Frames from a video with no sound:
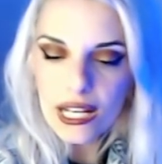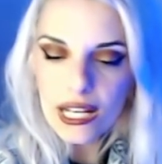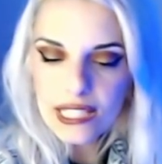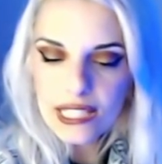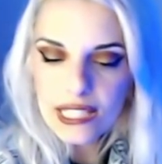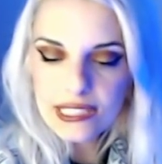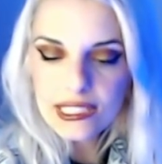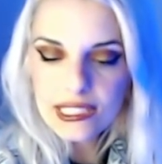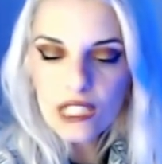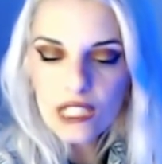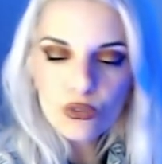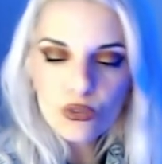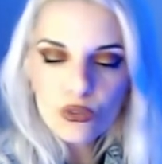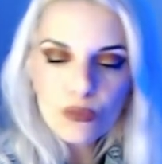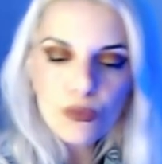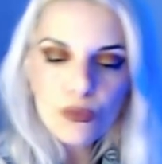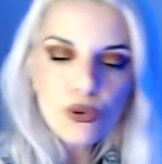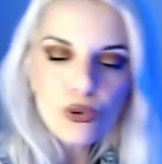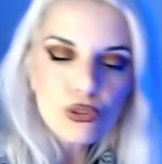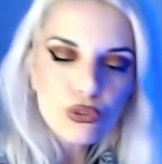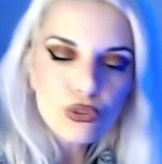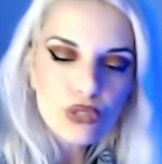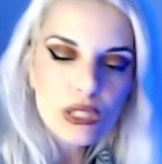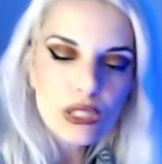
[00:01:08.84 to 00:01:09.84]
stato
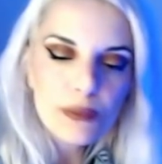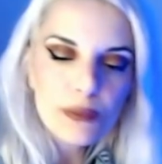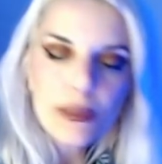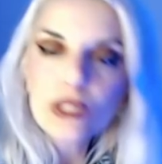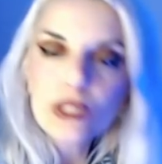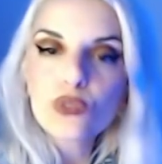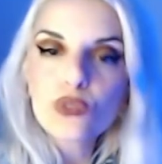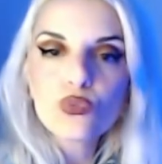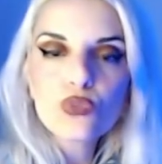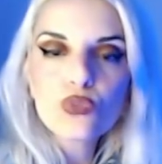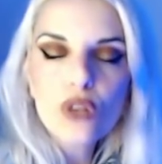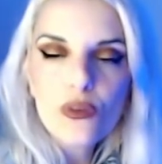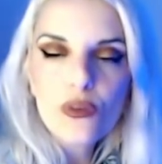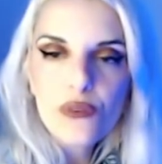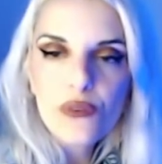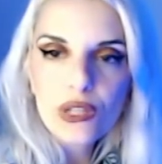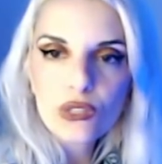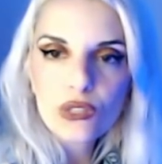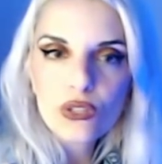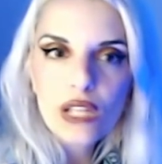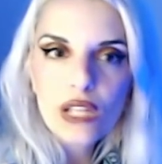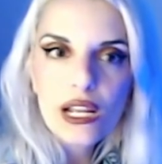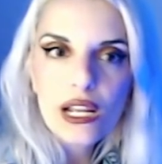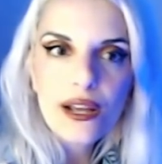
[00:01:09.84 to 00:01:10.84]
molto dibattuto il fatto
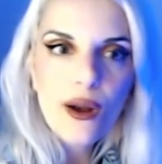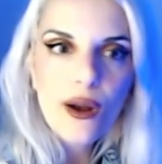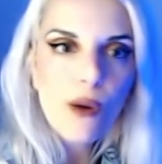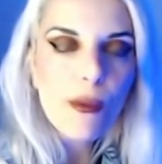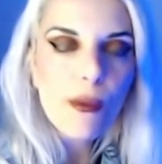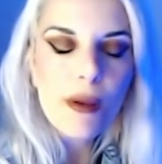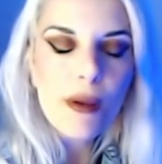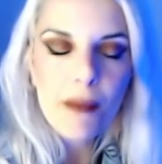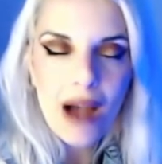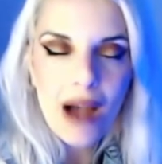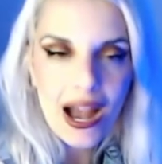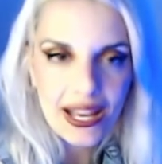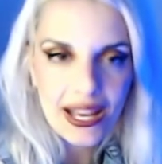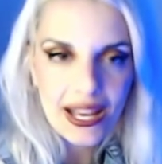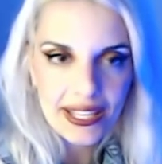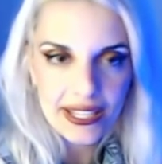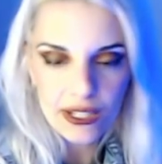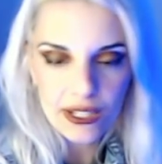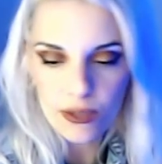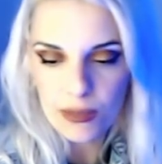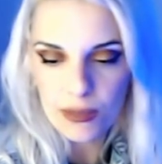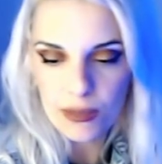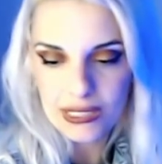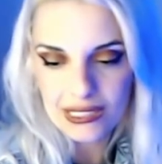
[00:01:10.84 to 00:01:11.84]
del come mai,
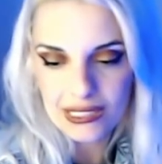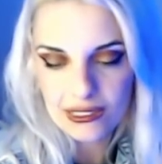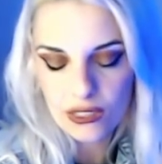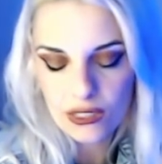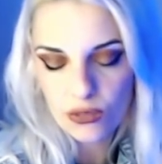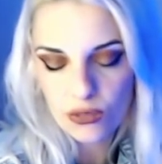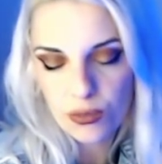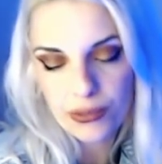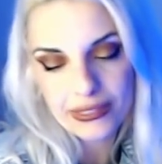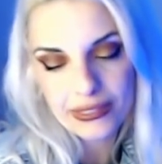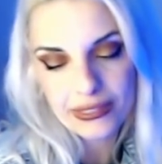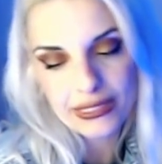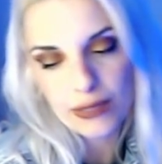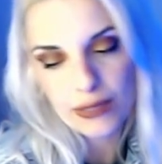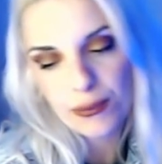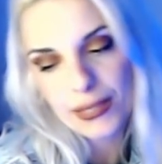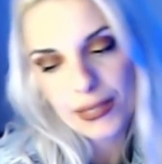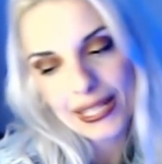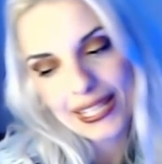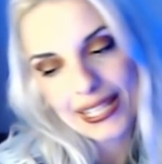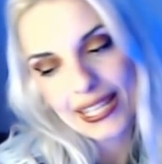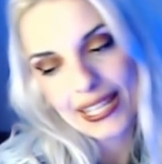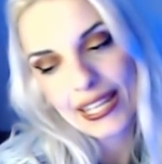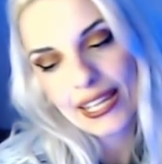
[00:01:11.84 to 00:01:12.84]
come sia stato possibile
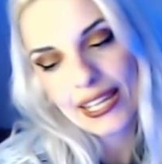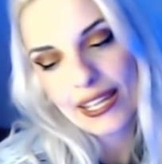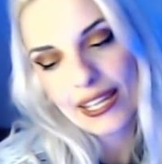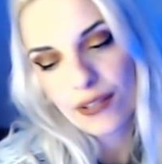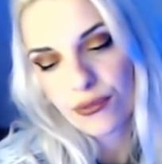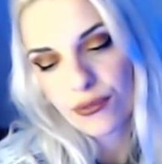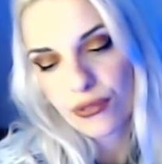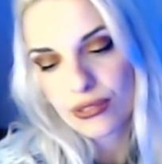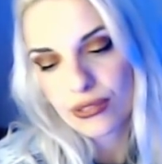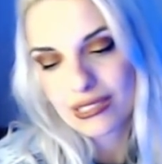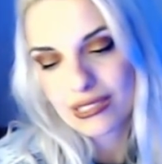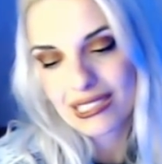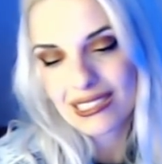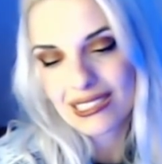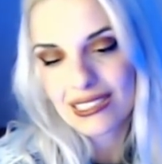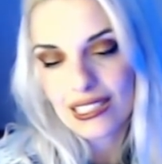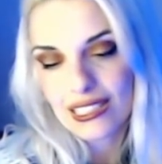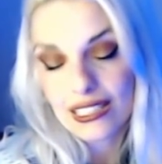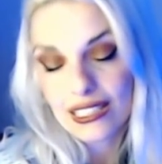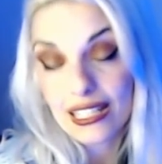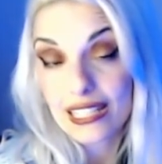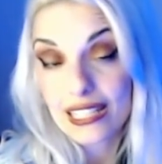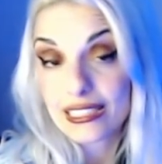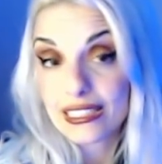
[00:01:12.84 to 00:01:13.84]
che fosse stata
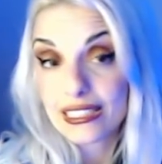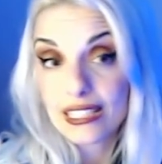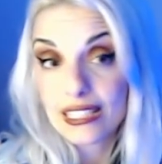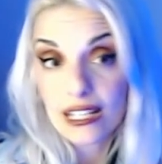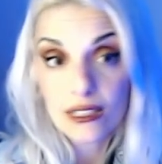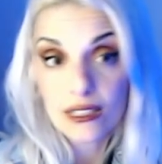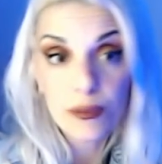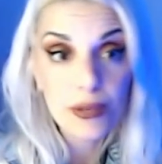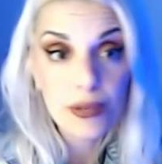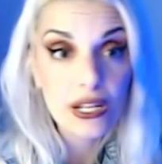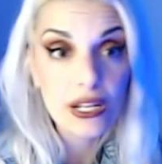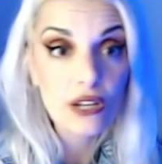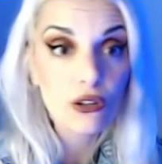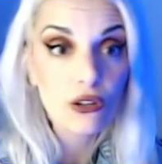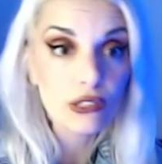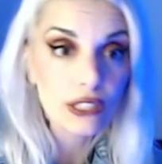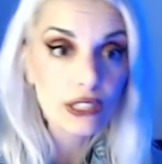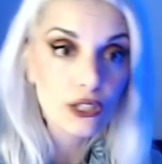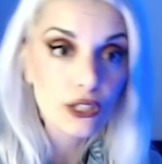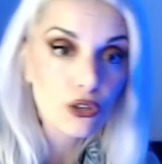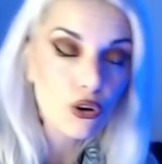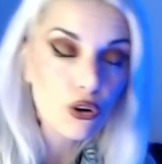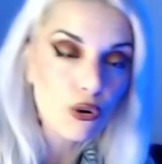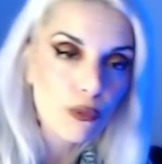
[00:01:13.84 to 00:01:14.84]
candidata per i Golden
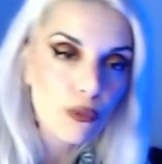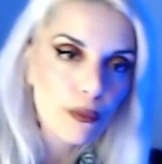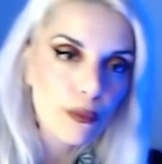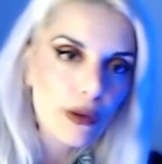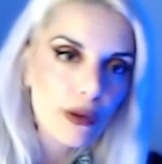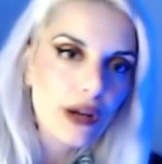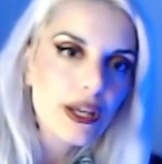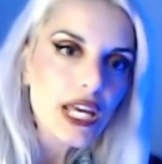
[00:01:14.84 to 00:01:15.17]
Globe.